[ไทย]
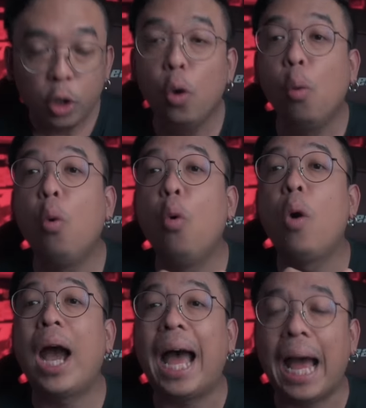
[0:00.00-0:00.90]
ดู
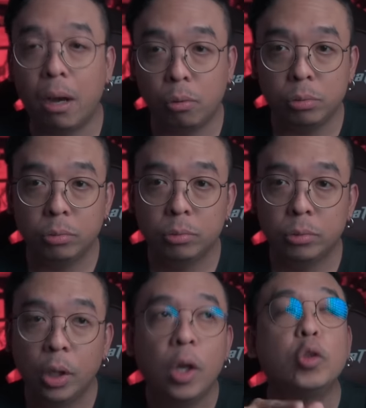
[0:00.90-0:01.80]
ข่าว
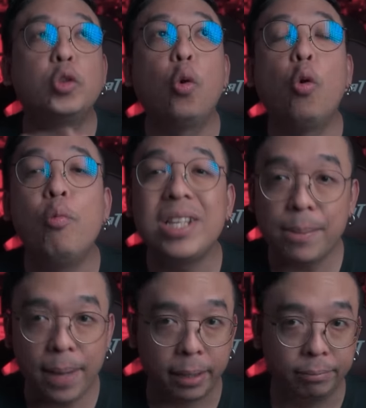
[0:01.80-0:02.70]
สุขุมวิท
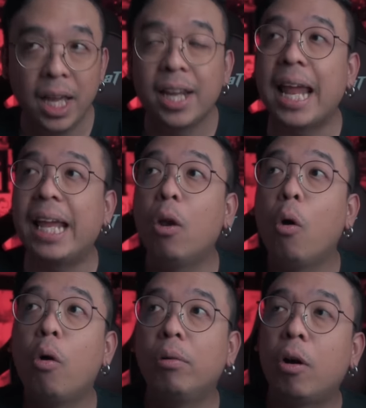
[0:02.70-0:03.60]
11ในโร
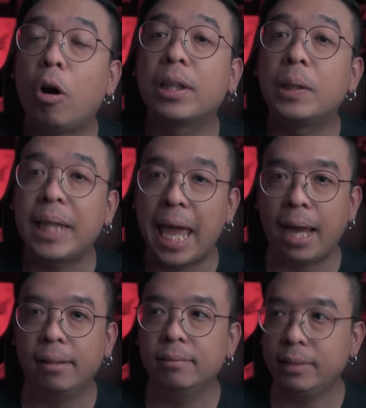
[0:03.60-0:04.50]
งหอแต๋วแตก
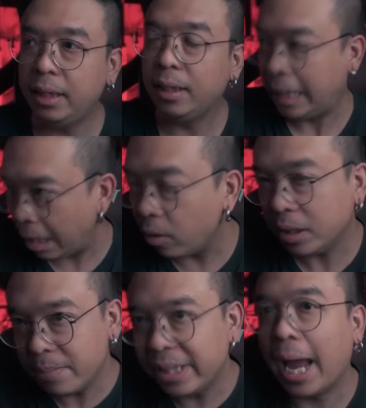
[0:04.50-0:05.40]
ที่เดี๋ยวก็
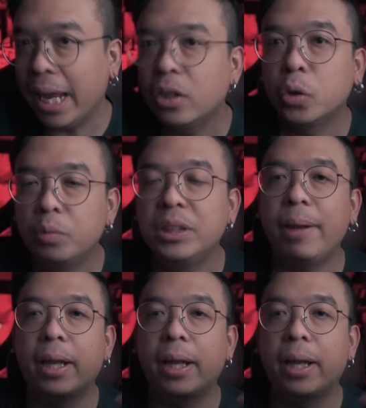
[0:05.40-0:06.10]
จะมีไทยอินสุขุมวิท